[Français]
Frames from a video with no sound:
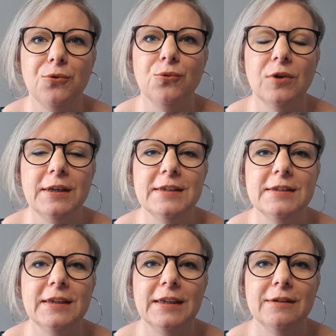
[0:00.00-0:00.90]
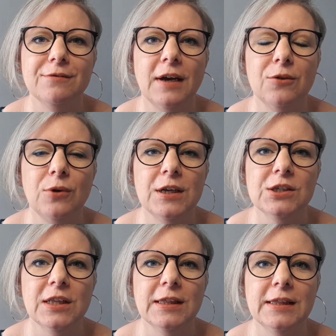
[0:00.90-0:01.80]
donc Lise et Eva de la
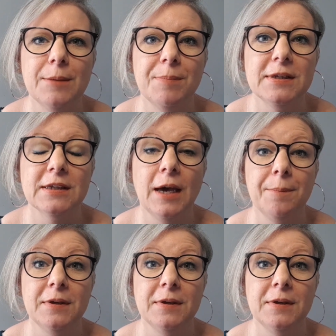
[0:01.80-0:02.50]
chaîne T'es Scrap,